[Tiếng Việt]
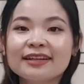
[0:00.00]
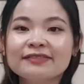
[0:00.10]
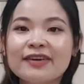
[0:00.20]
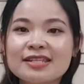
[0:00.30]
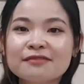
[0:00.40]

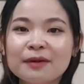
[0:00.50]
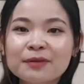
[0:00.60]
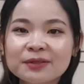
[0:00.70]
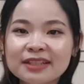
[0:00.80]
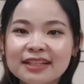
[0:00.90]
và sản phẩm
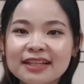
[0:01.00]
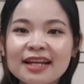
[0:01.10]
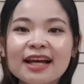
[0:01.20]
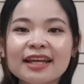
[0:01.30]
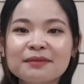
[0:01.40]
đầu tiên
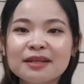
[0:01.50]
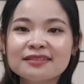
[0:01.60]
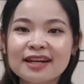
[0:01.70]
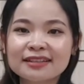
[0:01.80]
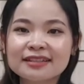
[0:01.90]
đó là kem đánh
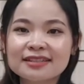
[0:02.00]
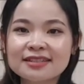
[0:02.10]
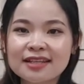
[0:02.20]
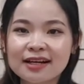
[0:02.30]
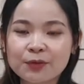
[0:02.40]
răng
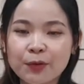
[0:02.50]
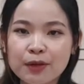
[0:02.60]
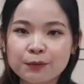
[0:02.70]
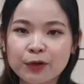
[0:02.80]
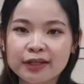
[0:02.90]
Crister của
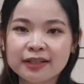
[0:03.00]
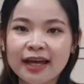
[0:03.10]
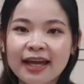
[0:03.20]
Emway